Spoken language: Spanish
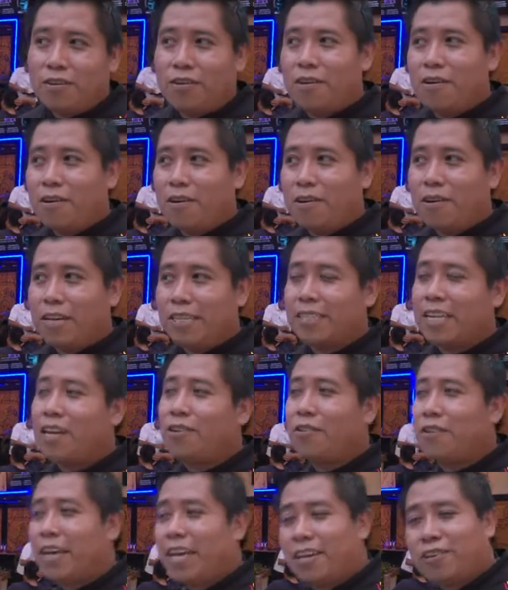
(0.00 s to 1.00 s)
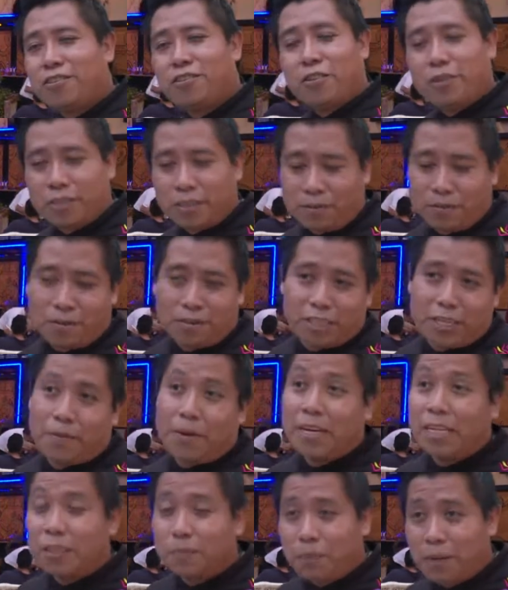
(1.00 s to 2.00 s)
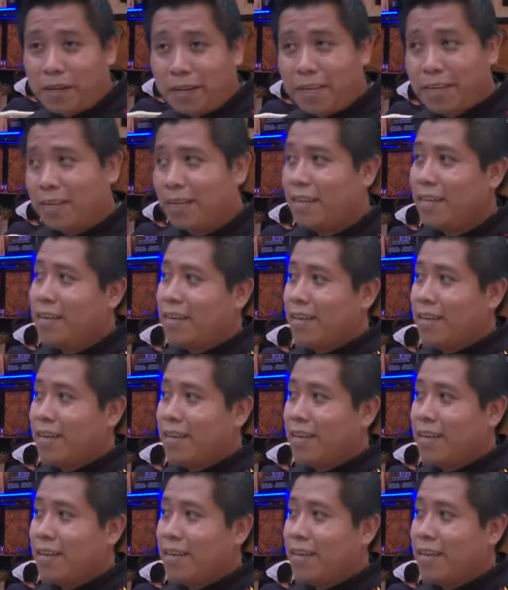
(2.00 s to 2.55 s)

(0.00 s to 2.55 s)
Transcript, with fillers: no es algo que ellos no, no se van a esperar.